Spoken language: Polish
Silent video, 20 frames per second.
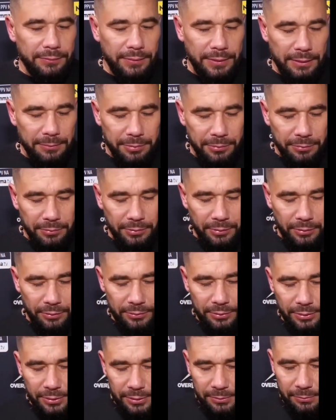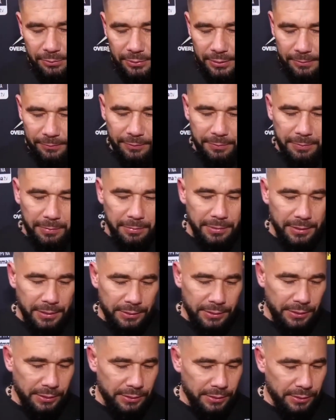fanem piłki nożnej, że mu tam
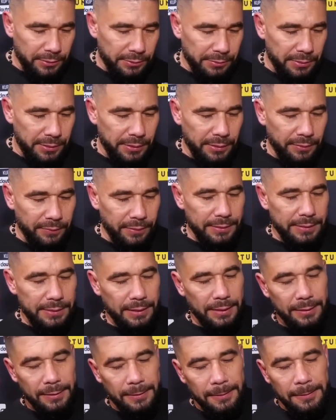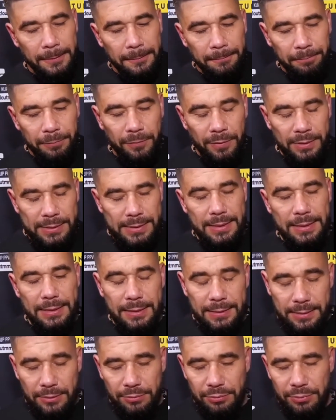wypominać jakieś jego złe interwencje. Więc
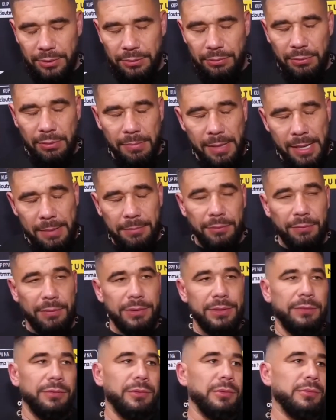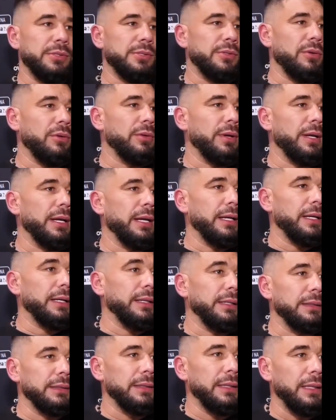jedne zarzuty, które miałem, to właśnie w tą stronę,
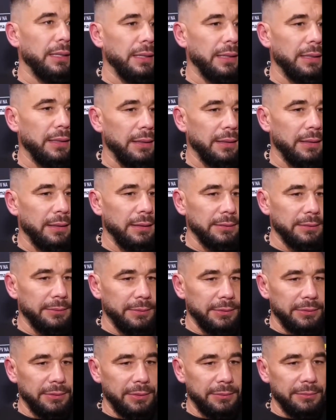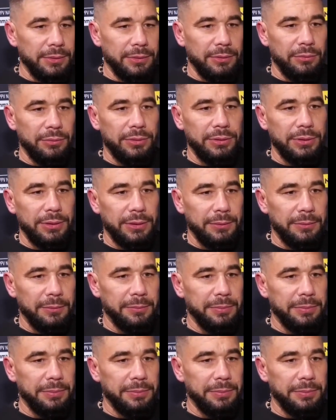a, a zobaczyłem, że to już się